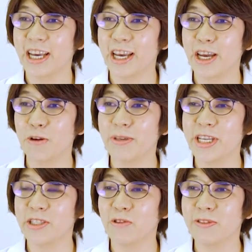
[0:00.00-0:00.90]
えー、
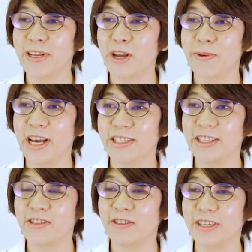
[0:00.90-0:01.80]
フレンチトーストは食べやす
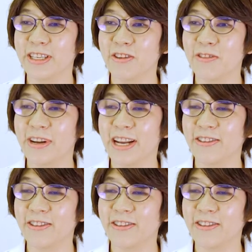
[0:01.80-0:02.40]
い食品と言われ